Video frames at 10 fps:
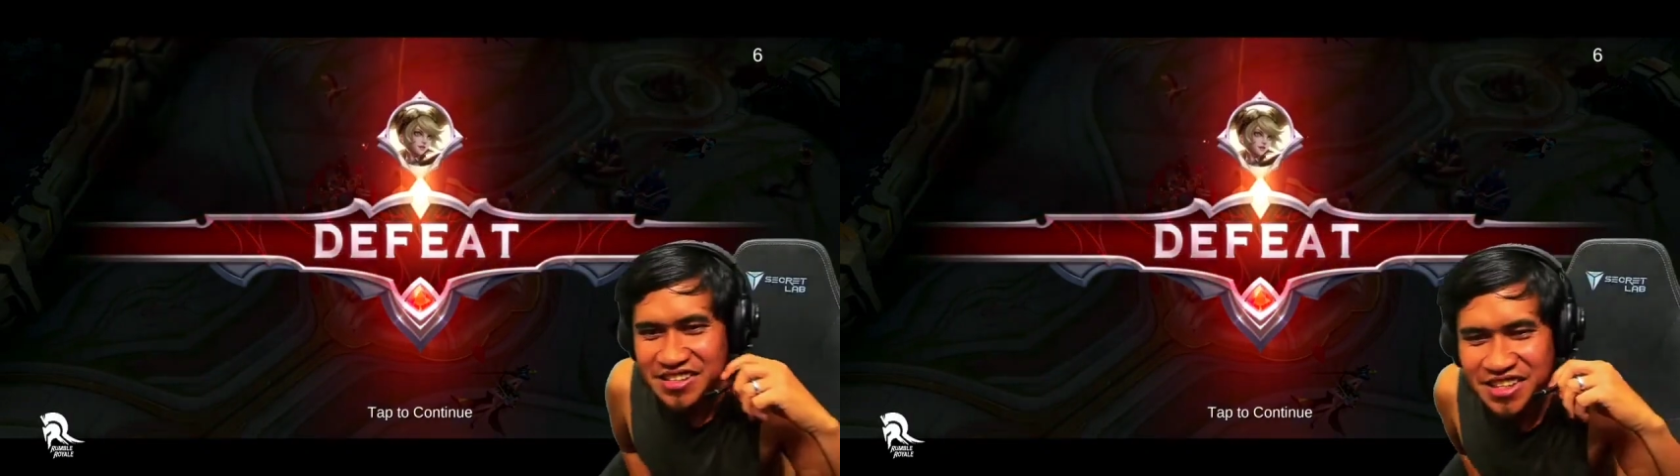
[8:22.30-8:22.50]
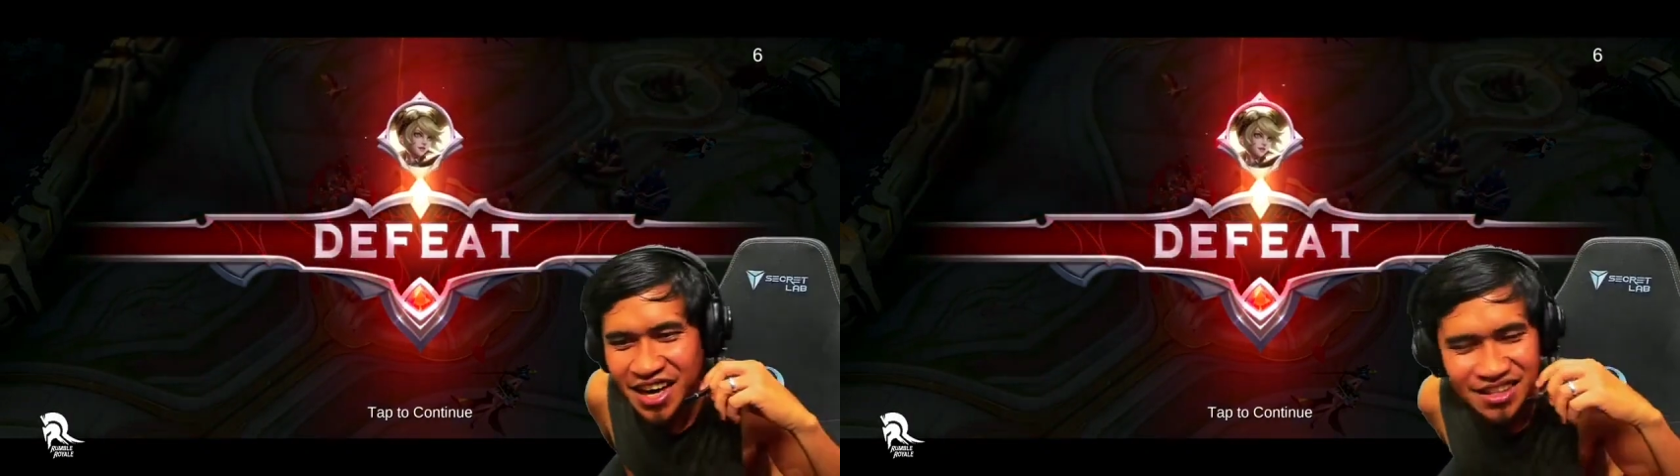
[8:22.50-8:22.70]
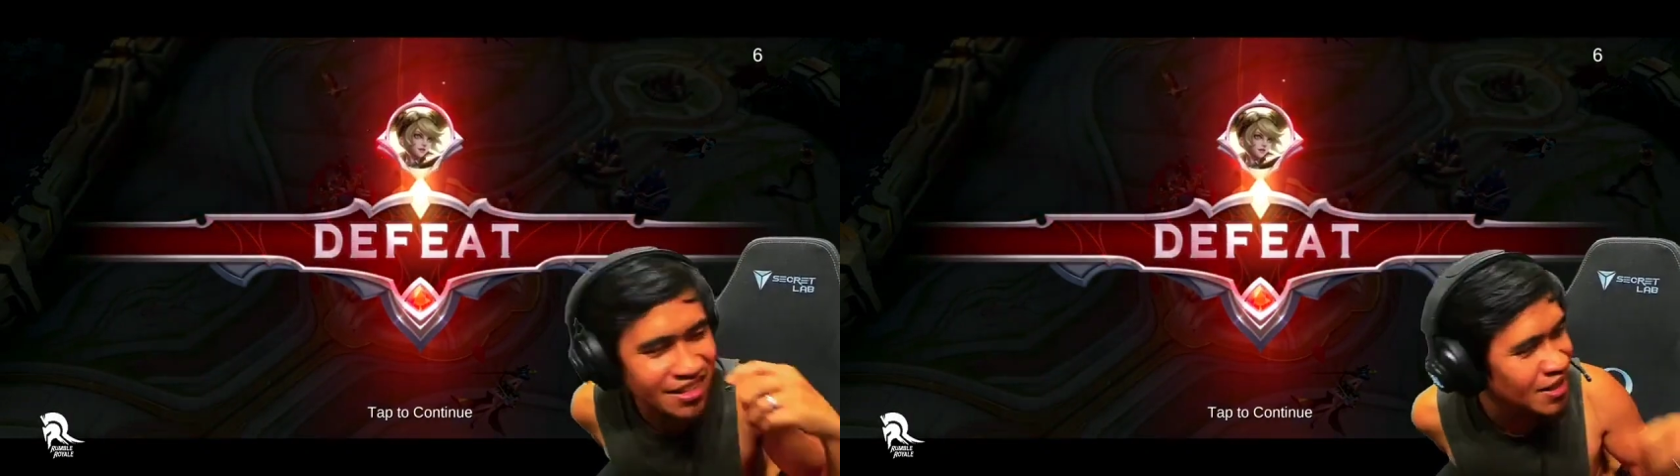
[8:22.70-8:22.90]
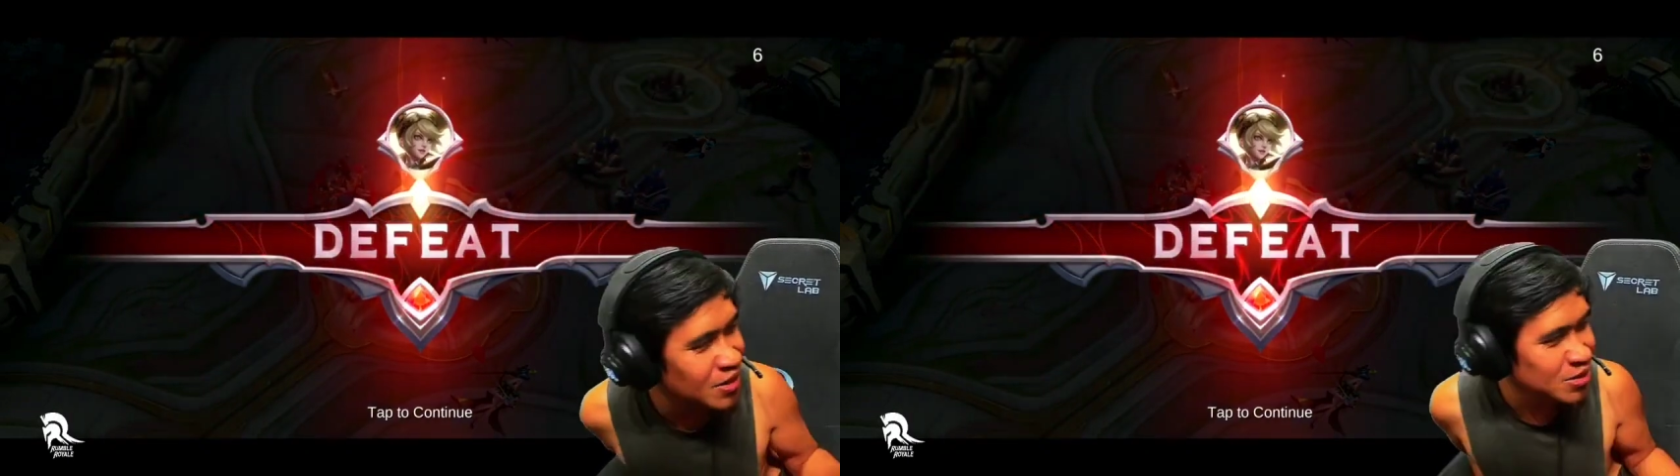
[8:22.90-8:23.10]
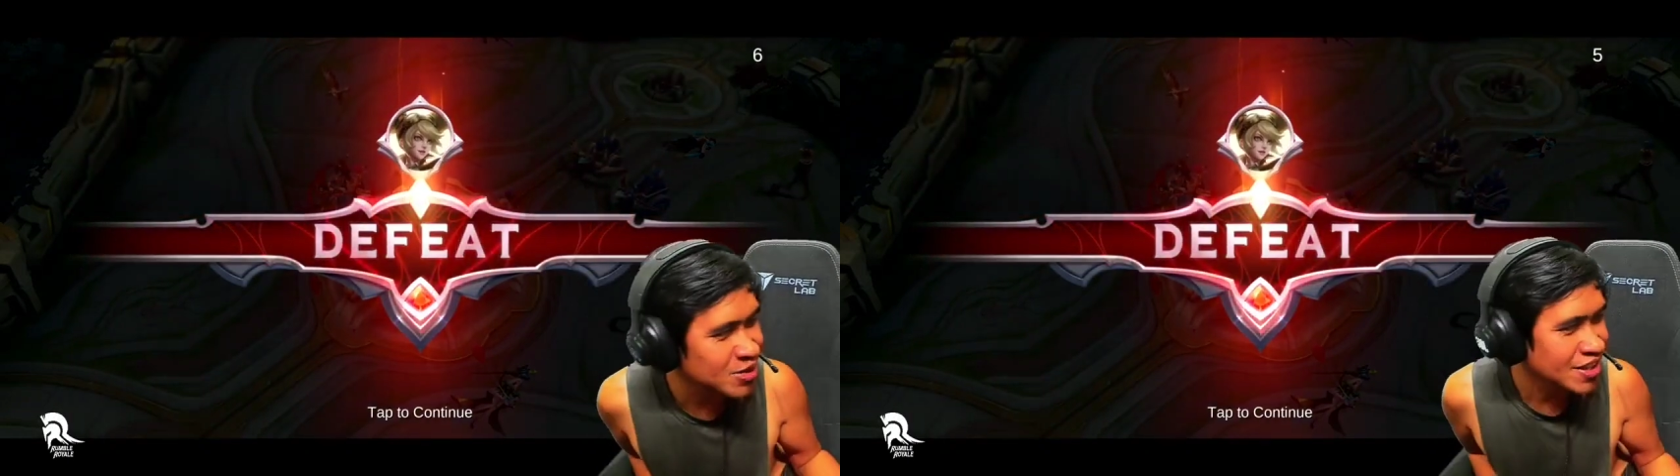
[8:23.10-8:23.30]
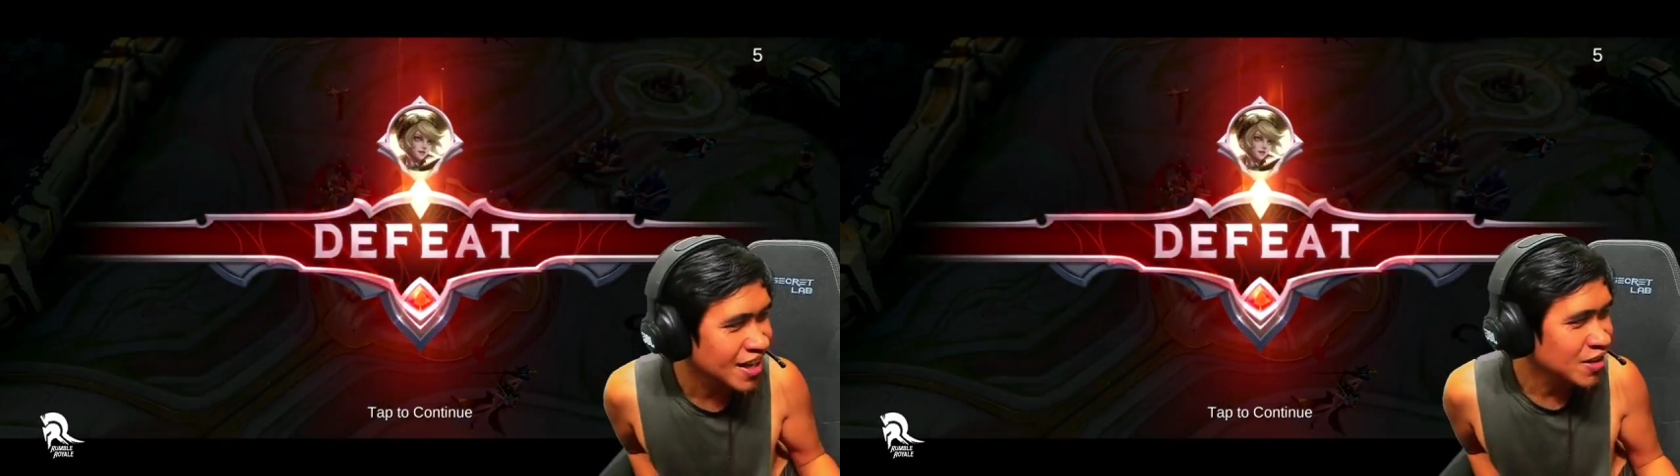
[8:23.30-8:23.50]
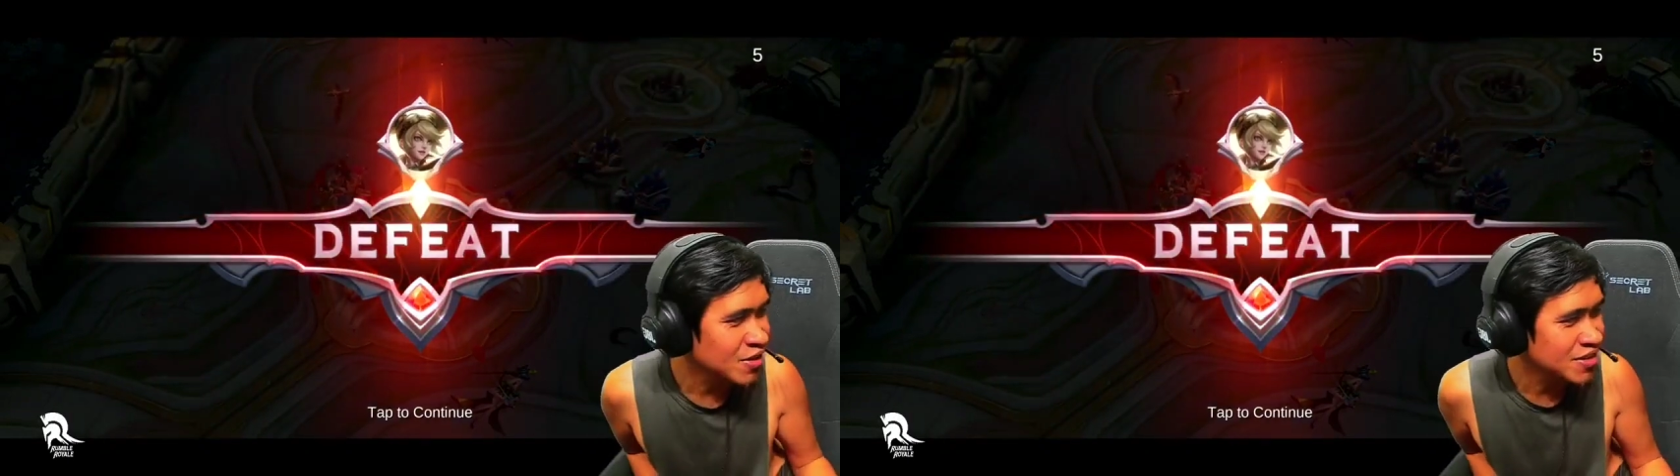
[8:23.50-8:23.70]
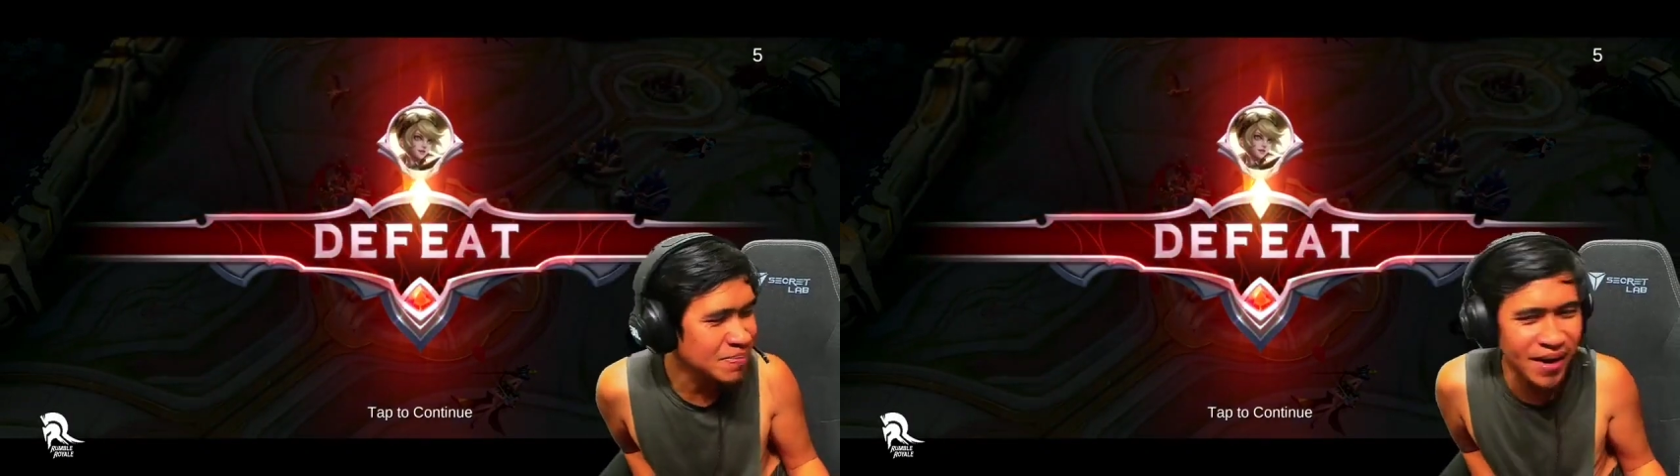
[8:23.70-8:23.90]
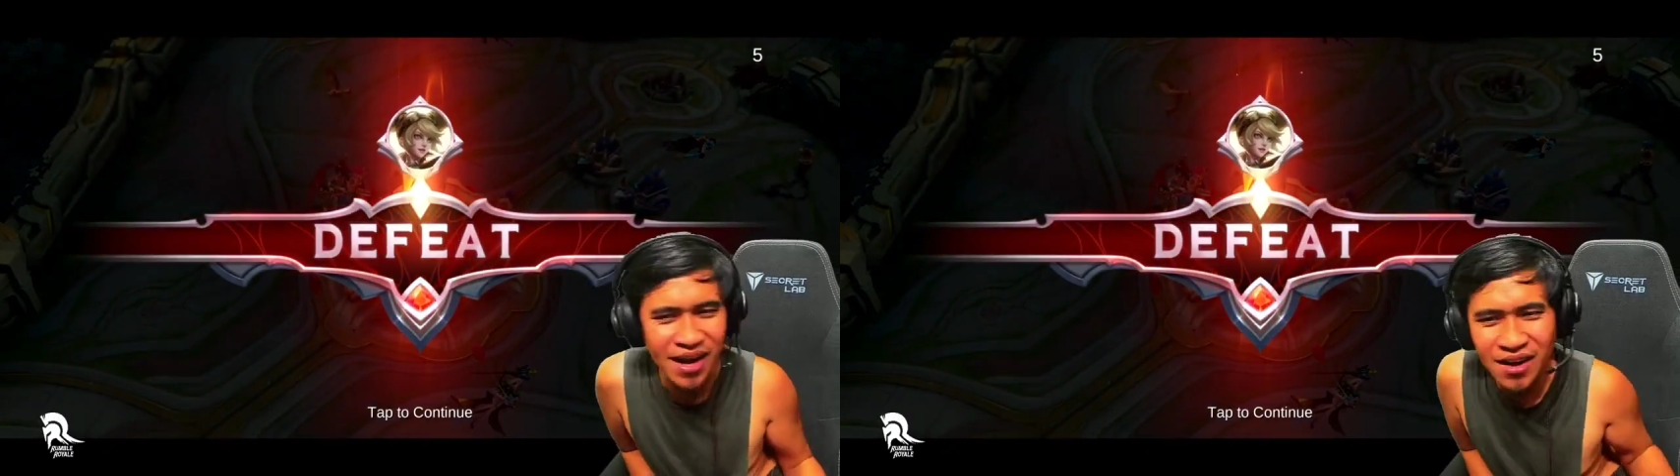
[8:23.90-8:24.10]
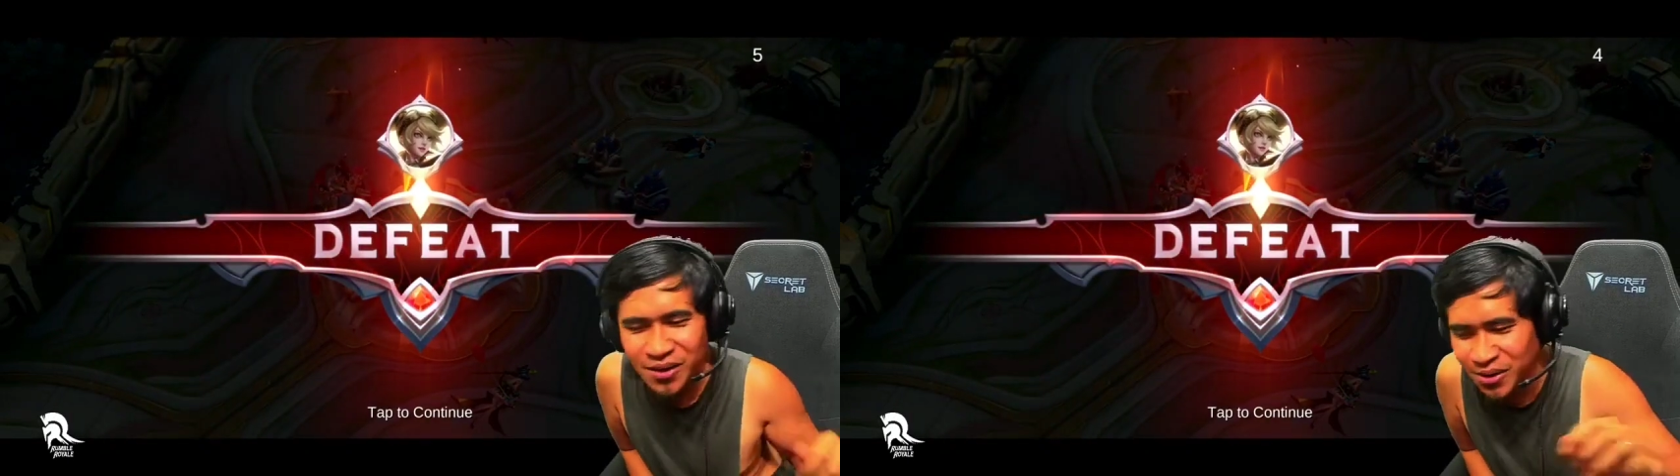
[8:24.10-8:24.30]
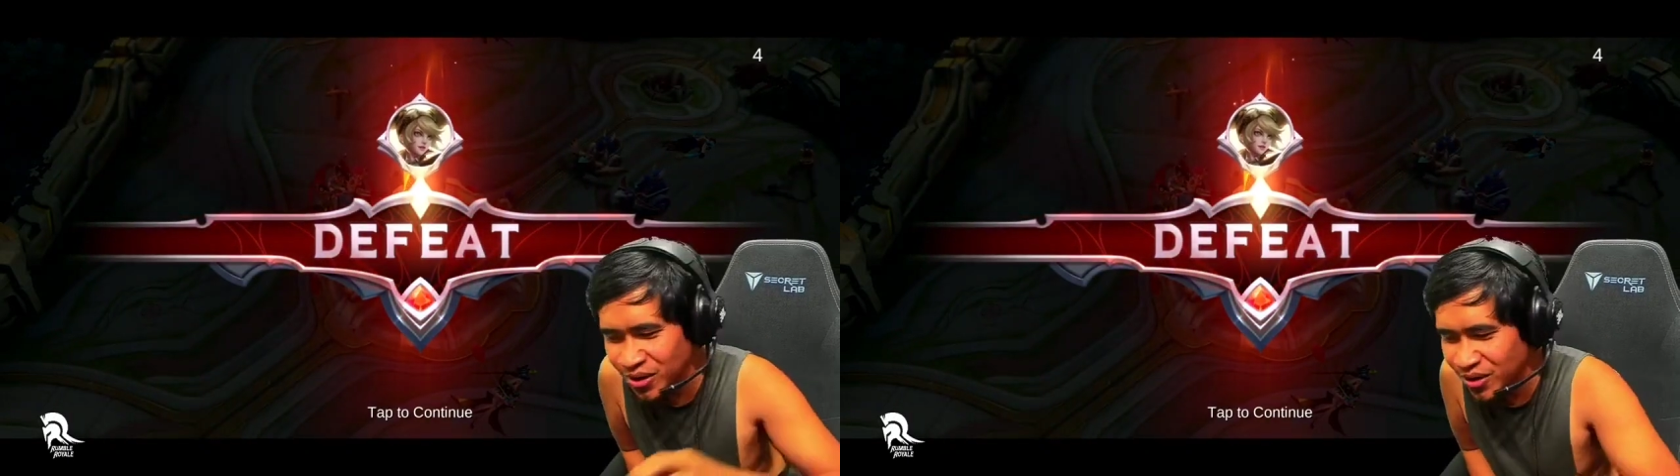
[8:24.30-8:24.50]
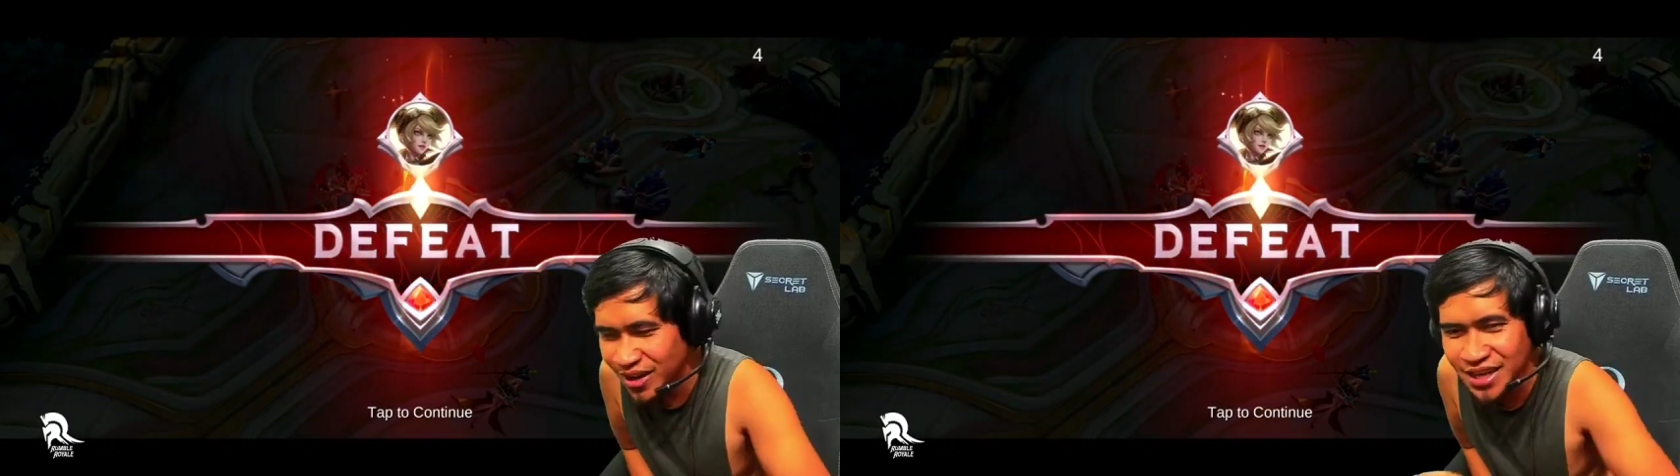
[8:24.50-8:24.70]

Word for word: Hindi natin na to si ano, si Franco, no?